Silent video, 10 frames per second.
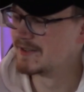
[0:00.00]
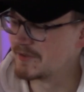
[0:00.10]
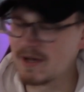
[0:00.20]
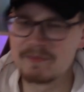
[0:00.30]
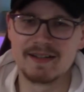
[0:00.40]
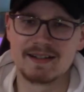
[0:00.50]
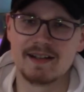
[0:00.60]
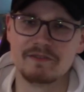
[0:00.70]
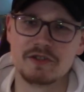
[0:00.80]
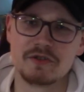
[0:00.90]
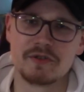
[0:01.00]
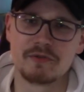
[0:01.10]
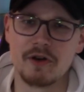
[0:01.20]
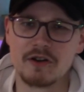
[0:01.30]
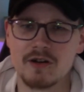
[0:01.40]
So habt ihr einen kleinen Windschutz
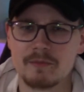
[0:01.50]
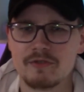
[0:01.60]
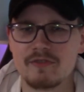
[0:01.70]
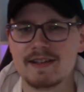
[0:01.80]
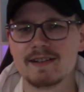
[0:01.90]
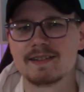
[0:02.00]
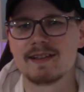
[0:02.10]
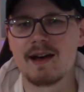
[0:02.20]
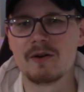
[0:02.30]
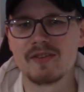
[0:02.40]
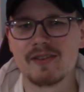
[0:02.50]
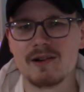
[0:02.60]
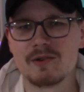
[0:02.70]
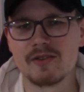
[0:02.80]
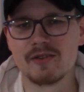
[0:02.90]
für euren Kopf, wenn ihr draußen
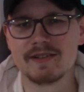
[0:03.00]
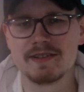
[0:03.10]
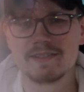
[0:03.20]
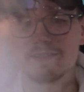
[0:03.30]
rauchen solltet.